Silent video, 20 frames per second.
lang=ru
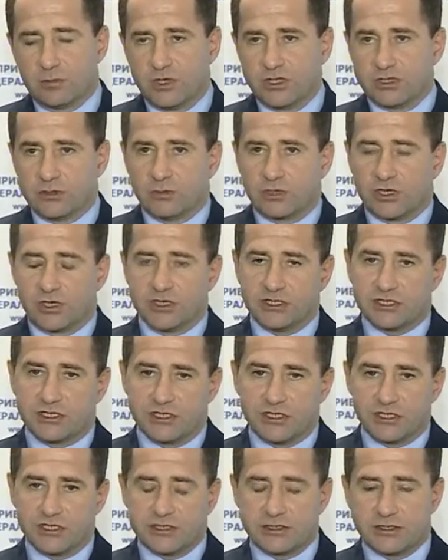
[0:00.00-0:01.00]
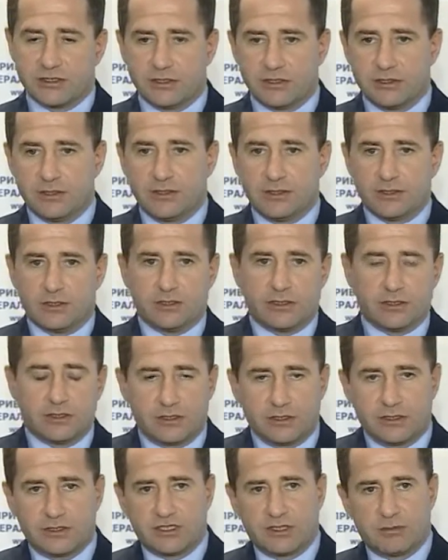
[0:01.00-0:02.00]
Поэтому, конечно, есть
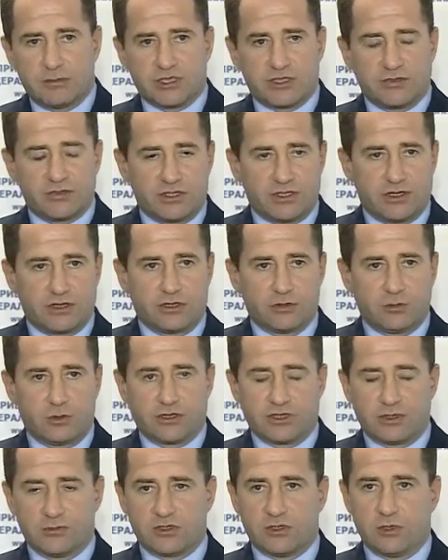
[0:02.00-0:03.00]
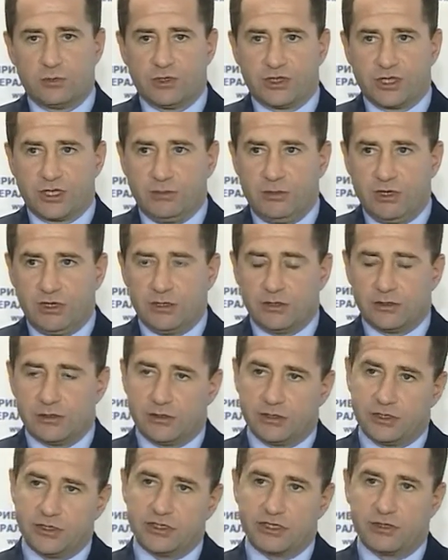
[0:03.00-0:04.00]
э, те поставщики, которые этим злоупотребили,
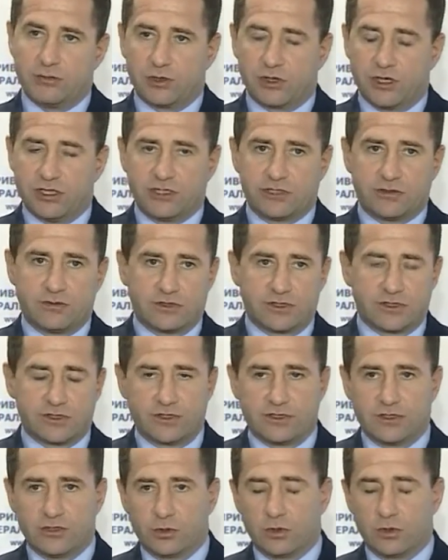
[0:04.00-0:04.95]
и не того качества, так сказать,